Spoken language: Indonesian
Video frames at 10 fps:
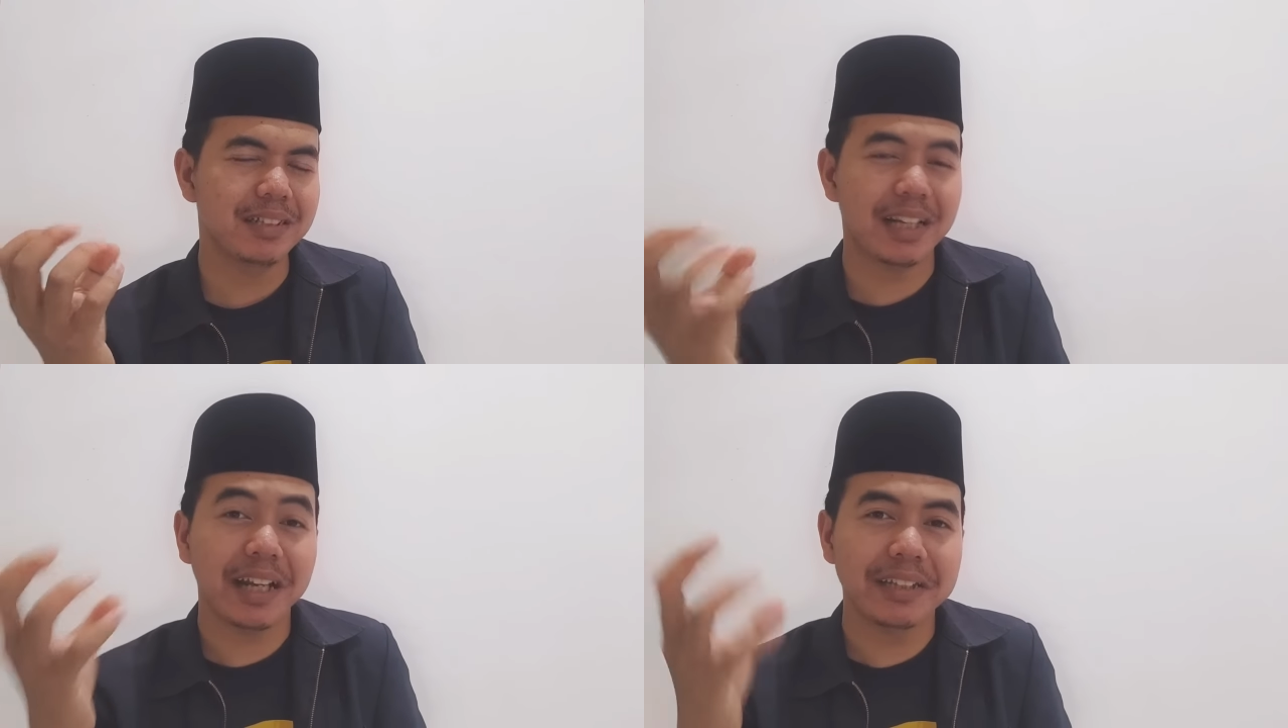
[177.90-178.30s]

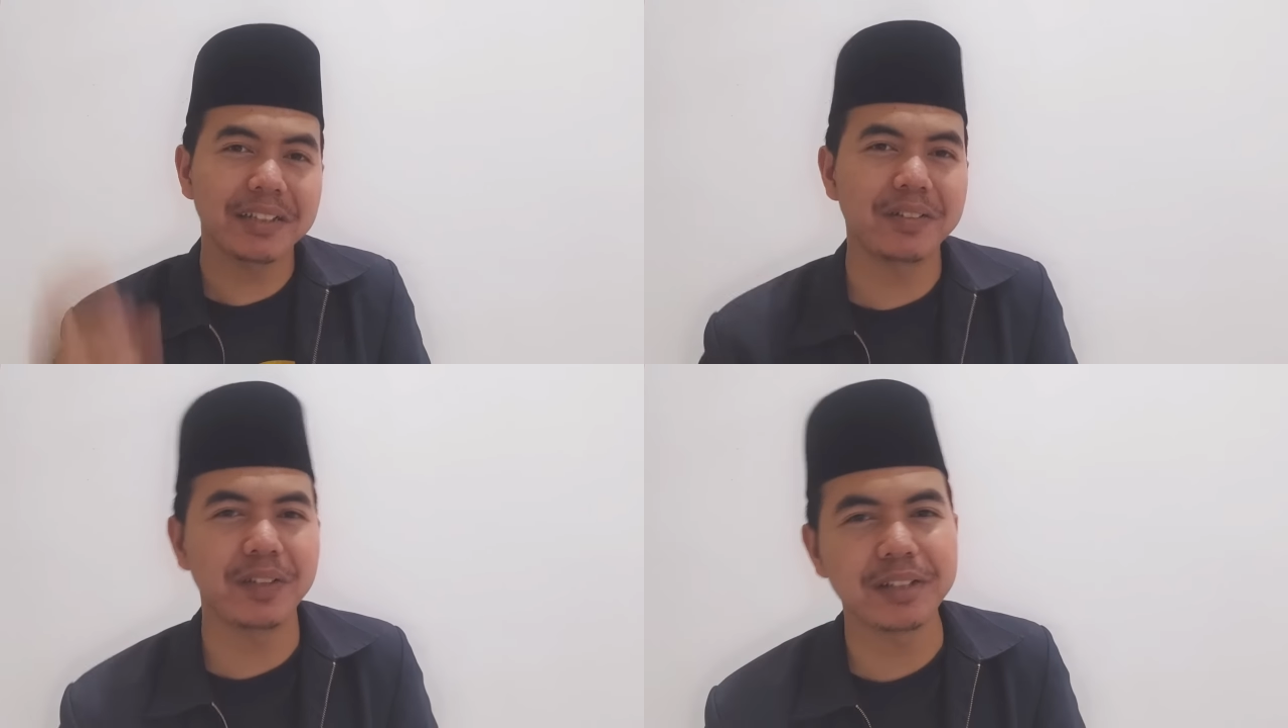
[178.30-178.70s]

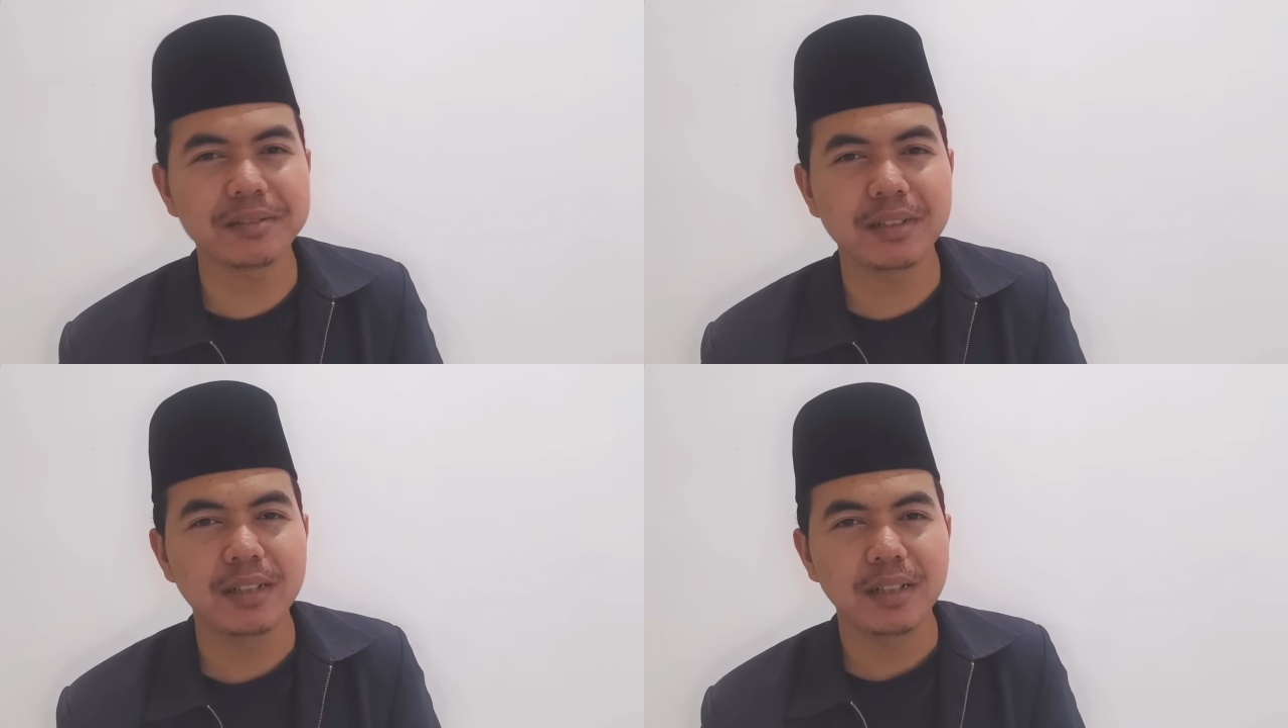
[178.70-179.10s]
keren gitu ya,
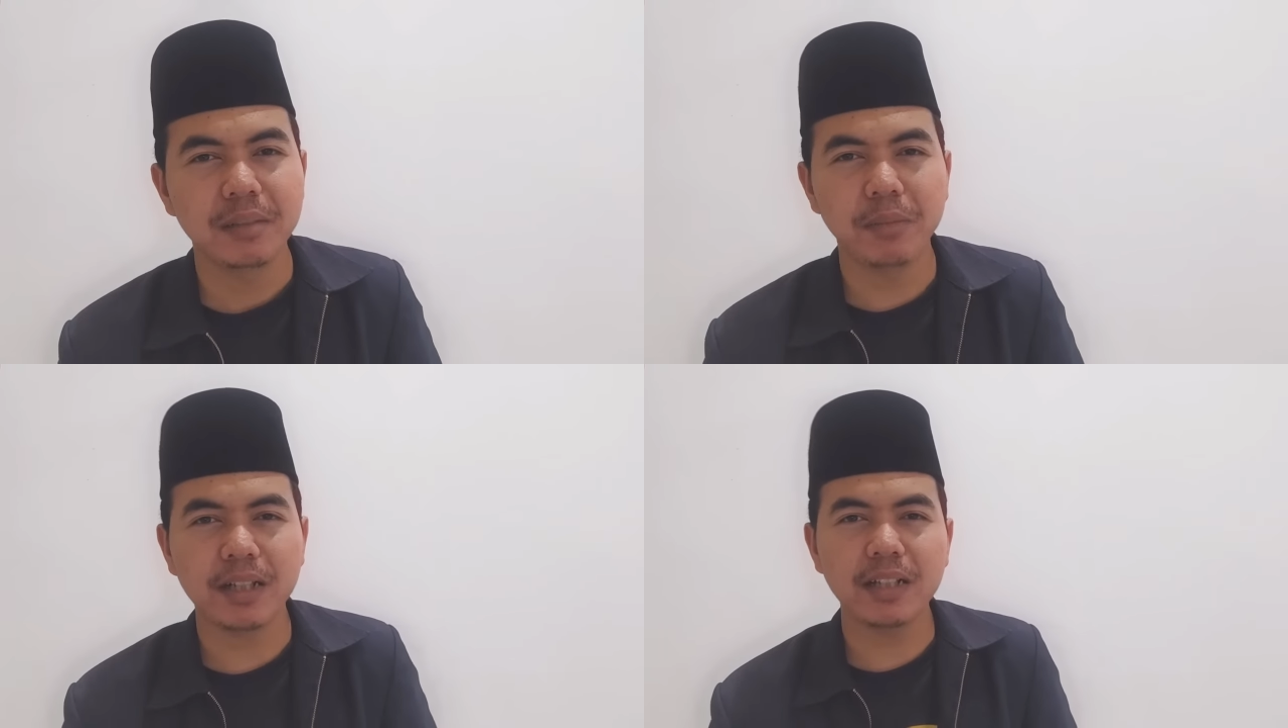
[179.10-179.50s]

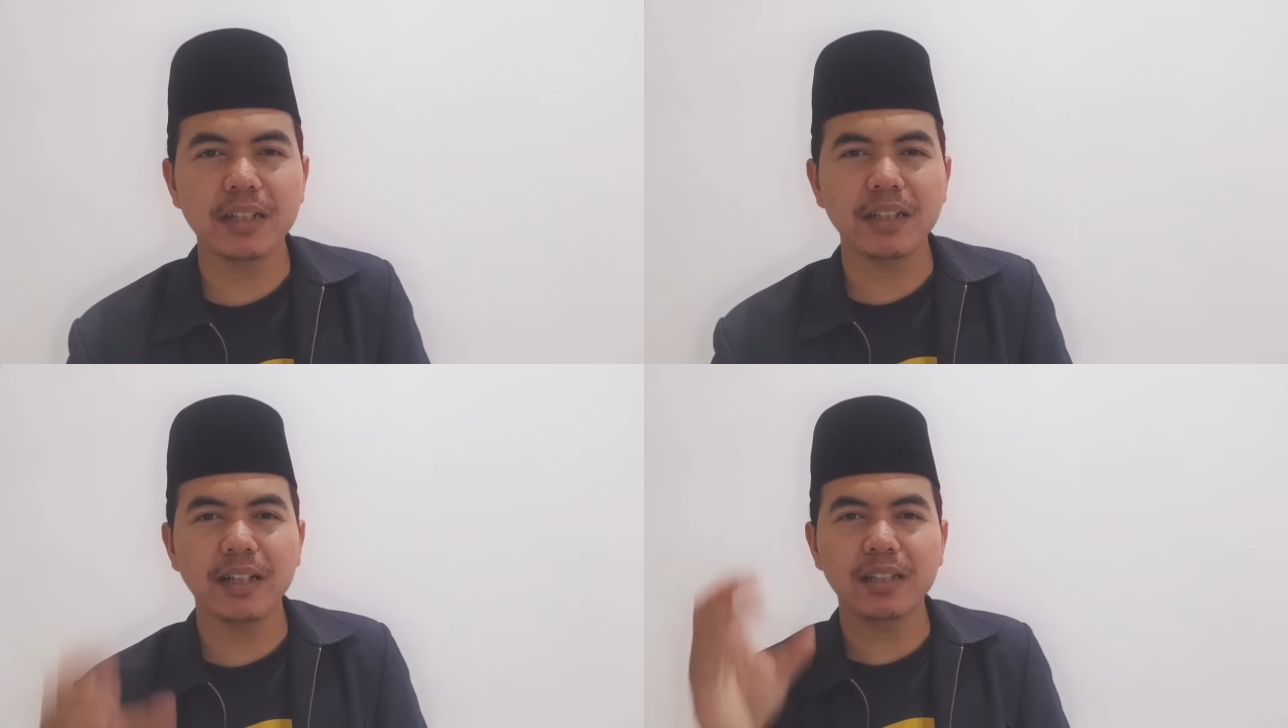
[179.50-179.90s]
maka
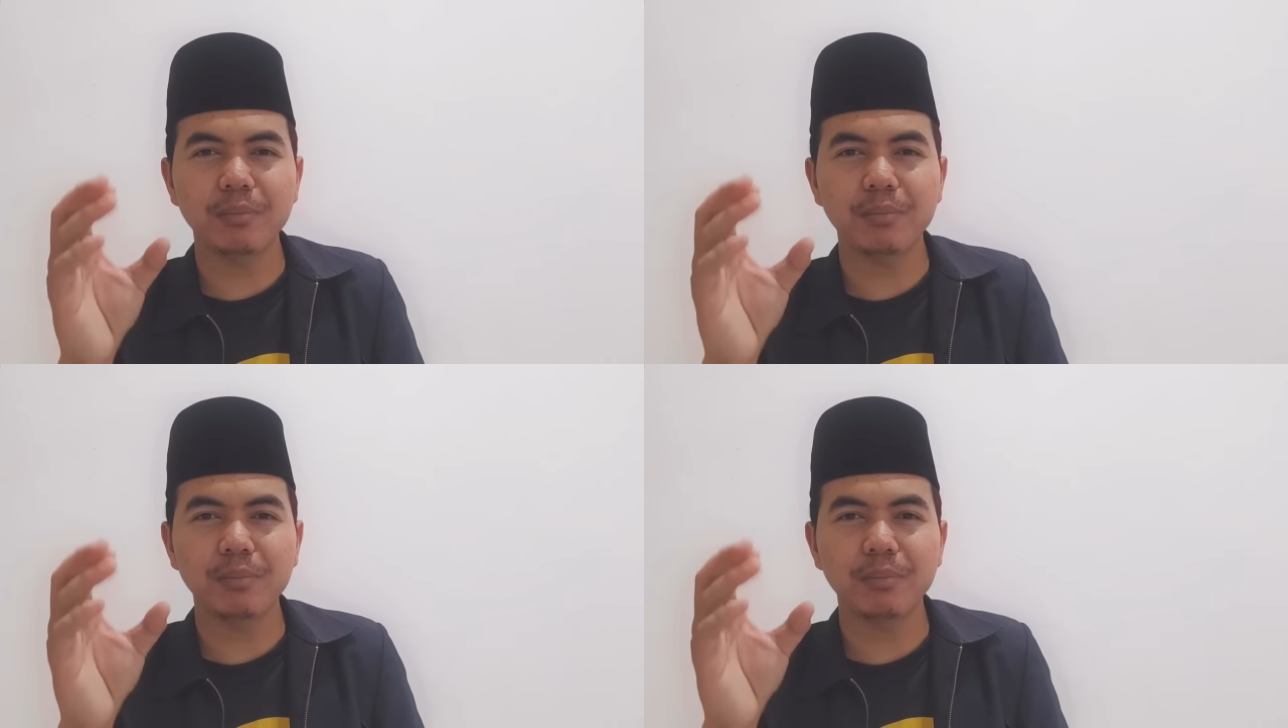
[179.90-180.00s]
ketika